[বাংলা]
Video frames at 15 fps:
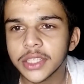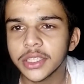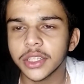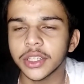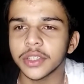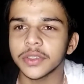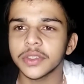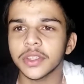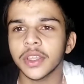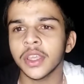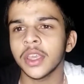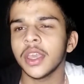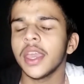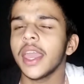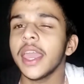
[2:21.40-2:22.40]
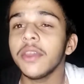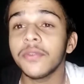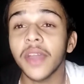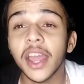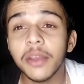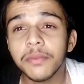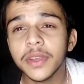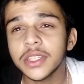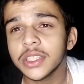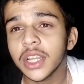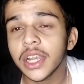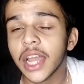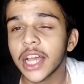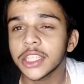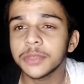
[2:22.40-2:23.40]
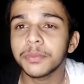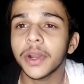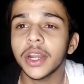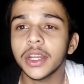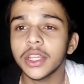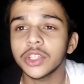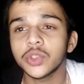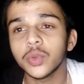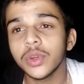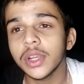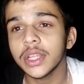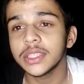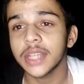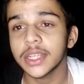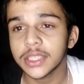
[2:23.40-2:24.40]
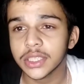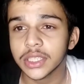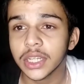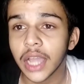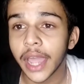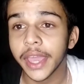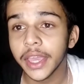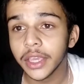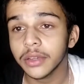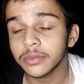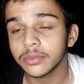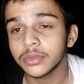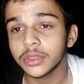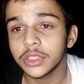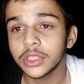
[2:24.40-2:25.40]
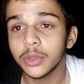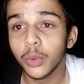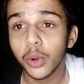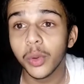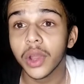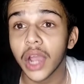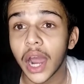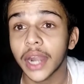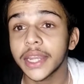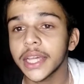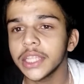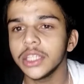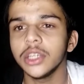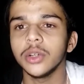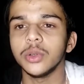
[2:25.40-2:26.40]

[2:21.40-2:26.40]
আছে এই ফ্যান ফেস্টের লাস্ট পার্টটা শুনলে জাস্ট গায়ে কি বলবো কাটা দিয়ে